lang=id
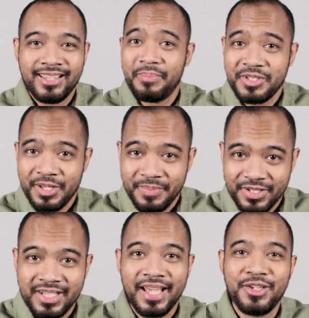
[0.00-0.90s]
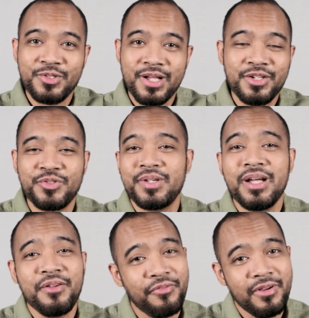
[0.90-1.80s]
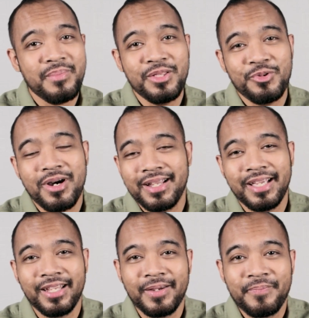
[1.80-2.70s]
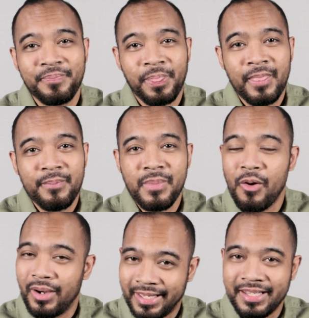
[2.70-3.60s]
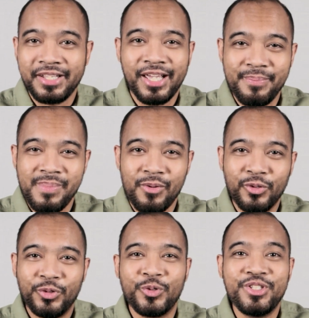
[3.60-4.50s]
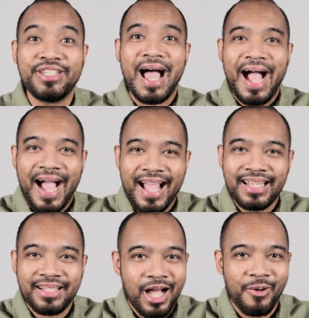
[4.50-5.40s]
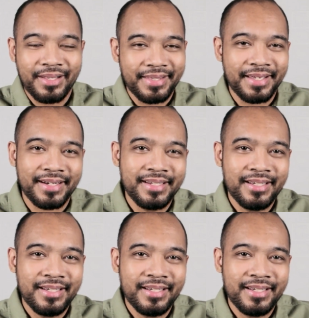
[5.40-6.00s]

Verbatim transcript: Tapi saya percaya saudara sesuai dengan firman Tuhan ini bahwa kita dihimbau untuk jangan khawatir.